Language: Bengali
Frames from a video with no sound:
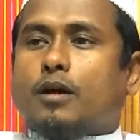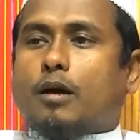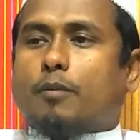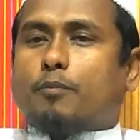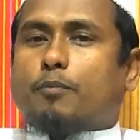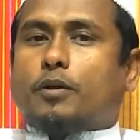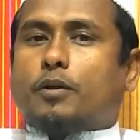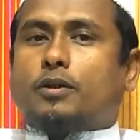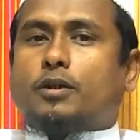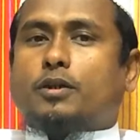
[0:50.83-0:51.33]

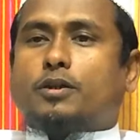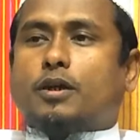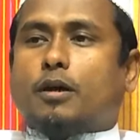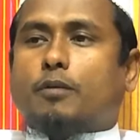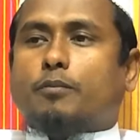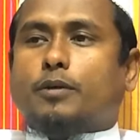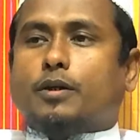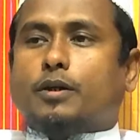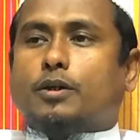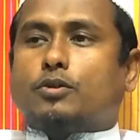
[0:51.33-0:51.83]
আপনাদের
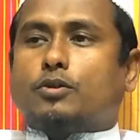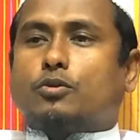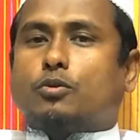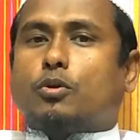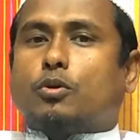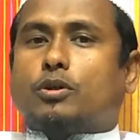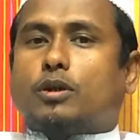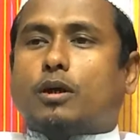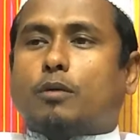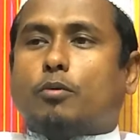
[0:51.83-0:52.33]
সামনে কিছু
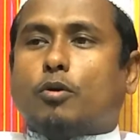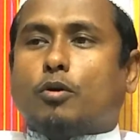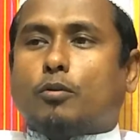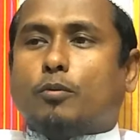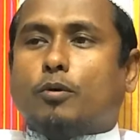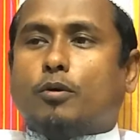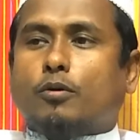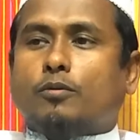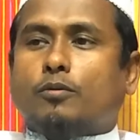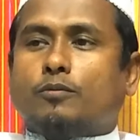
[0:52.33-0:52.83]
কথা
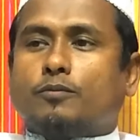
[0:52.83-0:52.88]
বলবো